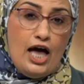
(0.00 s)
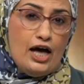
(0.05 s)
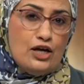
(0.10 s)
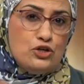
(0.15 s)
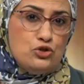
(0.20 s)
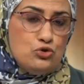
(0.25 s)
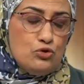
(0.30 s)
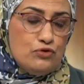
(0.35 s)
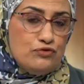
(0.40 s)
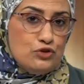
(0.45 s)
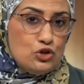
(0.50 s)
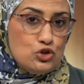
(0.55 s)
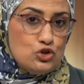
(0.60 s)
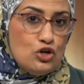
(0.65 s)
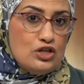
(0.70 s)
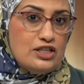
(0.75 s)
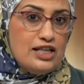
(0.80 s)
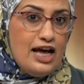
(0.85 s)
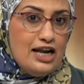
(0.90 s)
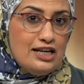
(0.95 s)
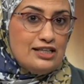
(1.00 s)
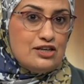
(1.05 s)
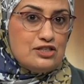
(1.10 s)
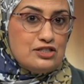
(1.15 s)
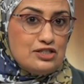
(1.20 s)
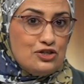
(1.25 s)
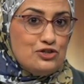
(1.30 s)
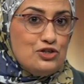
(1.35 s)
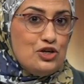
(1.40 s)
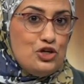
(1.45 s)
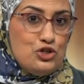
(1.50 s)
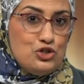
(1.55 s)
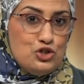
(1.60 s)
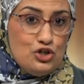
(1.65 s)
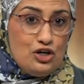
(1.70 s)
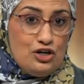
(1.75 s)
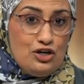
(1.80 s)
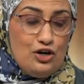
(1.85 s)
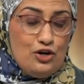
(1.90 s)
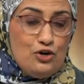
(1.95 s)
هنشوف نشاط هل تستطيع
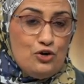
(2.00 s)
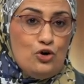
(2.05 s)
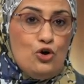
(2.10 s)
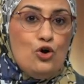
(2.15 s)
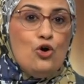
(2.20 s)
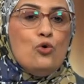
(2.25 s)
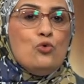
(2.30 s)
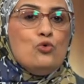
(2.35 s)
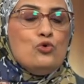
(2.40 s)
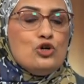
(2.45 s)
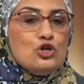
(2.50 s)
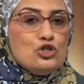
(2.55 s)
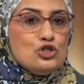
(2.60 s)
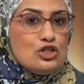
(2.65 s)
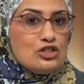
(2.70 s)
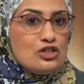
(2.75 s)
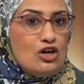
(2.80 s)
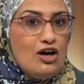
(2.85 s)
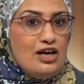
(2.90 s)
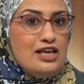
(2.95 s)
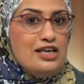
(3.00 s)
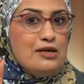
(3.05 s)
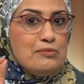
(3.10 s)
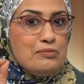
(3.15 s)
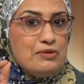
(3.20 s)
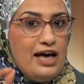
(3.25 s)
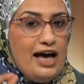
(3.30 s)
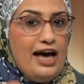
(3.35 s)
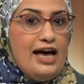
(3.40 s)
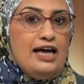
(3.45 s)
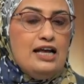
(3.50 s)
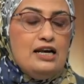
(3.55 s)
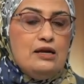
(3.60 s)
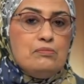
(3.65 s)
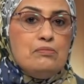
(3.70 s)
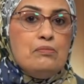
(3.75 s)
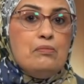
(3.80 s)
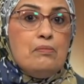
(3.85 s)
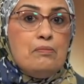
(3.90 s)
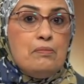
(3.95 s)
الشرح ونشاط قيم
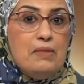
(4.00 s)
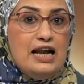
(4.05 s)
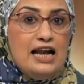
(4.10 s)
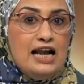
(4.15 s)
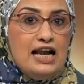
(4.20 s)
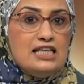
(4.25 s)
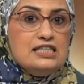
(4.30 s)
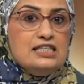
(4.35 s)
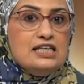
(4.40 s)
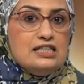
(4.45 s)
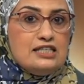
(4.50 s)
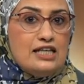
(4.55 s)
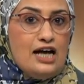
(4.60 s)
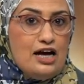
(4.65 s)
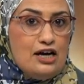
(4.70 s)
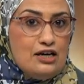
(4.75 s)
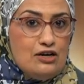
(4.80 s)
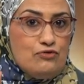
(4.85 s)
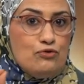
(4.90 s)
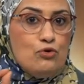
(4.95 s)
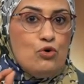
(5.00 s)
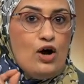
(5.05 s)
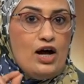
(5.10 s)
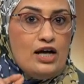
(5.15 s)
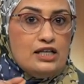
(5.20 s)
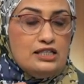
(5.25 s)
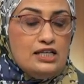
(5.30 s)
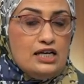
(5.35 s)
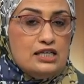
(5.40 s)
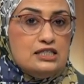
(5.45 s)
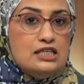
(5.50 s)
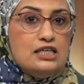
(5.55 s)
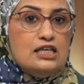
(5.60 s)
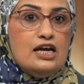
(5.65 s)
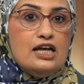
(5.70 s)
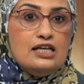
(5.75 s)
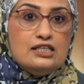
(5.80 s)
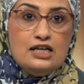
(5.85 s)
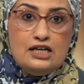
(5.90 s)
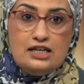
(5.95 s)
كعالم ما الذي تعرفه عن
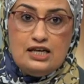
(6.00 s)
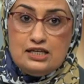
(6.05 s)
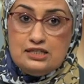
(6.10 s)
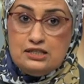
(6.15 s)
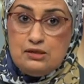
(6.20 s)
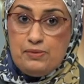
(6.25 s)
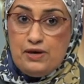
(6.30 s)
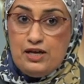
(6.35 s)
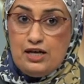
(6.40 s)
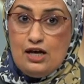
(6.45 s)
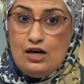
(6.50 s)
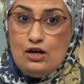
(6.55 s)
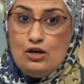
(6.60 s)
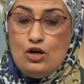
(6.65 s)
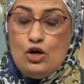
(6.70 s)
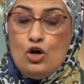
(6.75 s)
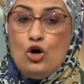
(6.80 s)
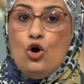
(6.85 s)
تأثيرات الجاذبية